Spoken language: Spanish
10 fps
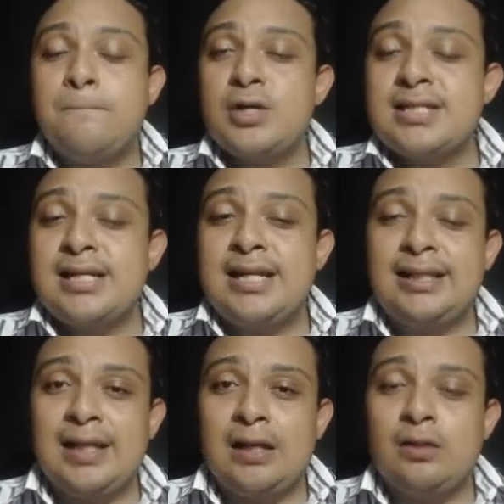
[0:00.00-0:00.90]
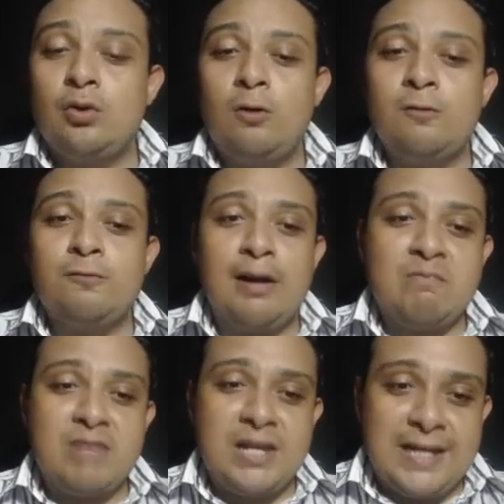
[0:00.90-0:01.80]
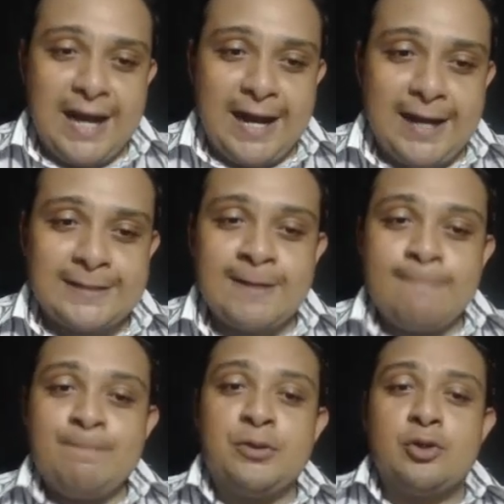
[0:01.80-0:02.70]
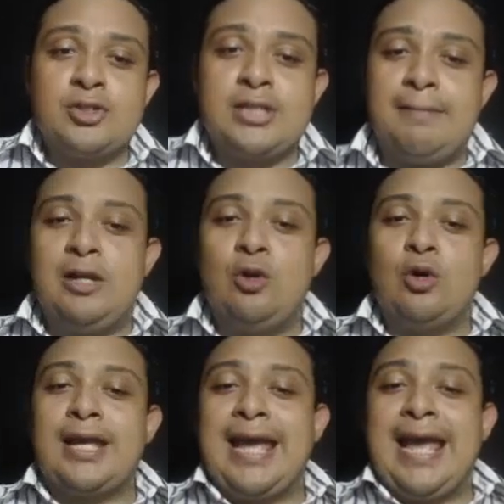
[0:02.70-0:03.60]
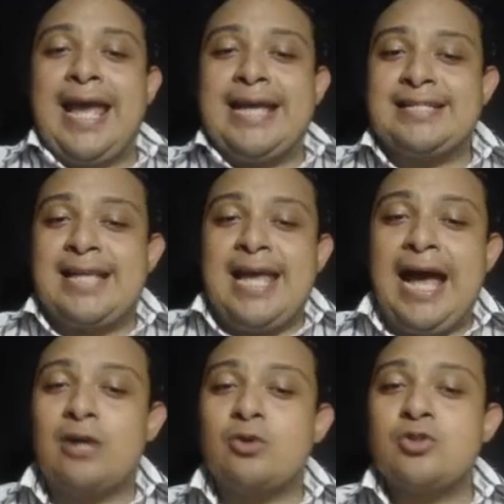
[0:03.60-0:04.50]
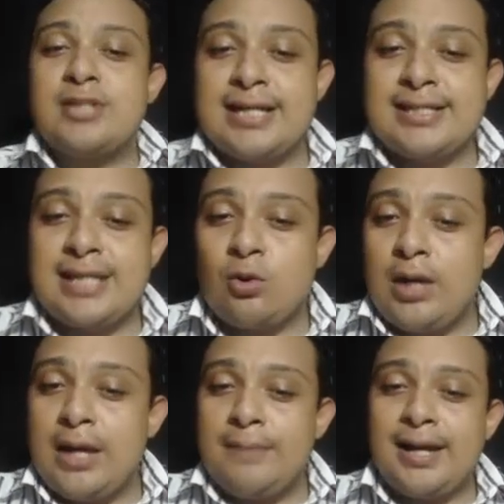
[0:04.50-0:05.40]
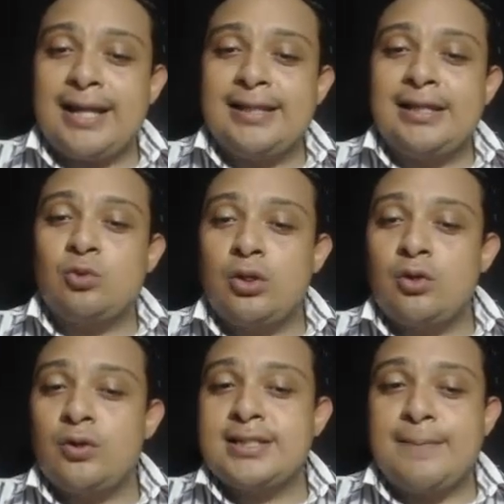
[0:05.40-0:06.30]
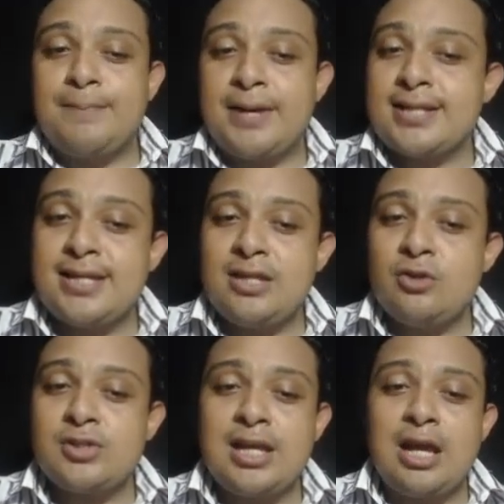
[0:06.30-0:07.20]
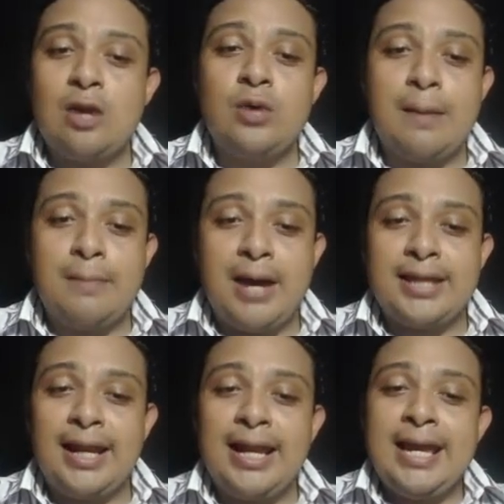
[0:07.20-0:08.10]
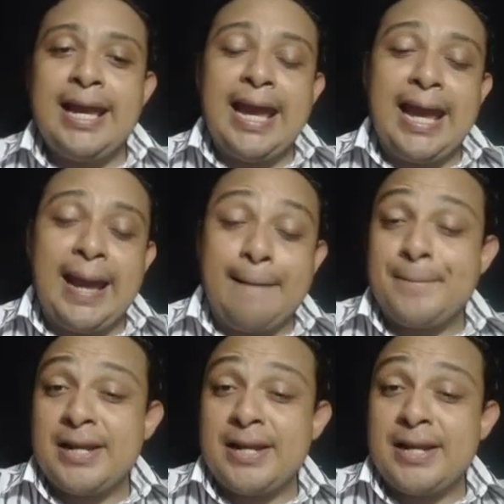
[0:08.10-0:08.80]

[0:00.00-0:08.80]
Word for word: pues gritando familiares. No saben lo que es acostarse con la imagen de tu hijo desaparecido, señaló una madre eh,